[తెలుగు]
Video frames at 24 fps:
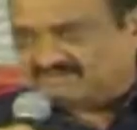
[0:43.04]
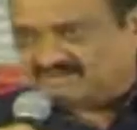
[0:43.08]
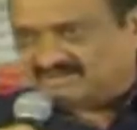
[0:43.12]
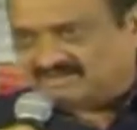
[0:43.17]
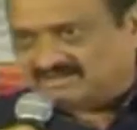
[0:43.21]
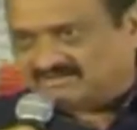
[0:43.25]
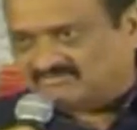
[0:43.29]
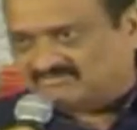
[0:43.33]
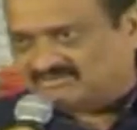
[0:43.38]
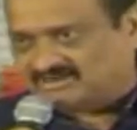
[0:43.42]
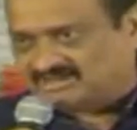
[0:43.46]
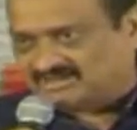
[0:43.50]

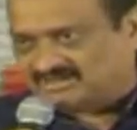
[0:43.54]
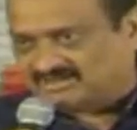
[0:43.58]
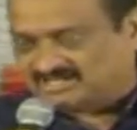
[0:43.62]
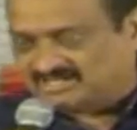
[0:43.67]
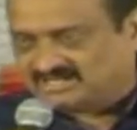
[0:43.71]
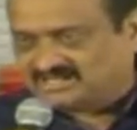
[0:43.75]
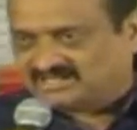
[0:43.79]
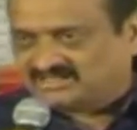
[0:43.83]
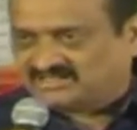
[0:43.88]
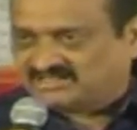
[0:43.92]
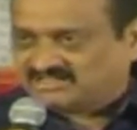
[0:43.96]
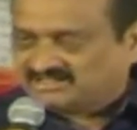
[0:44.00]
ఉండాలి
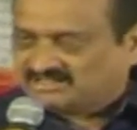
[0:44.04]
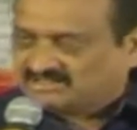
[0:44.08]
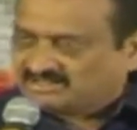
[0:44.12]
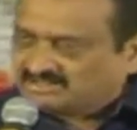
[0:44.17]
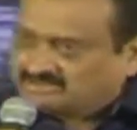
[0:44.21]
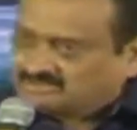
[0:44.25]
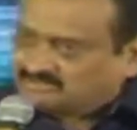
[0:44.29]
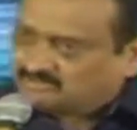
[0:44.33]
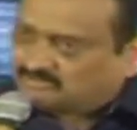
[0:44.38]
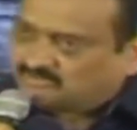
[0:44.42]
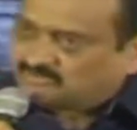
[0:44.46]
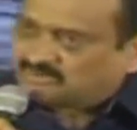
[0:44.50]

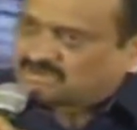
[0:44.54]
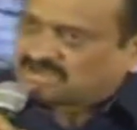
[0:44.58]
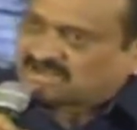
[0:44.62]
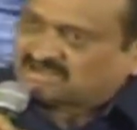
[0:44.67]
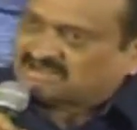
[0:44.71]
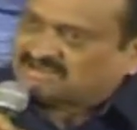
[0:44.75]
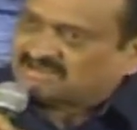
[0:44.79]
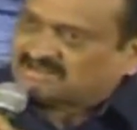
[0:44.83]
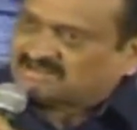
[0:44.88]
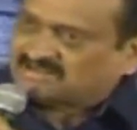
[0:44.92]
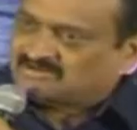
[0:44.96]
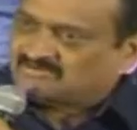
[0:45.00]
ఒక అక్క
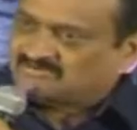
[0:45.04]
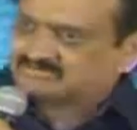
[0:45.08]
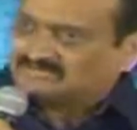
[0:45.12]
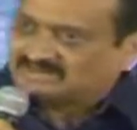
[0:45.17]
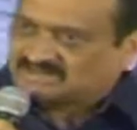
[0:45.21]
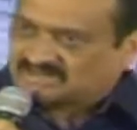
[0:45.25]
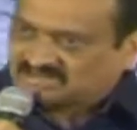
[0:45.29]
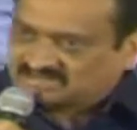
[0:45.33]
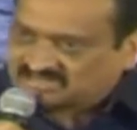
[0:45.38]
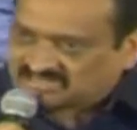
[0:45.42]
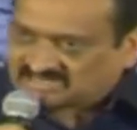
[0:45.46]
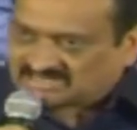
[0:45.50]
ఎలా
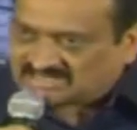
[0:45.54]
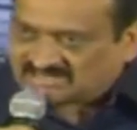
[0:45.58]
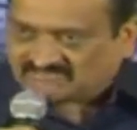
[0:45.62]
ఉండాలంటే లావణ్య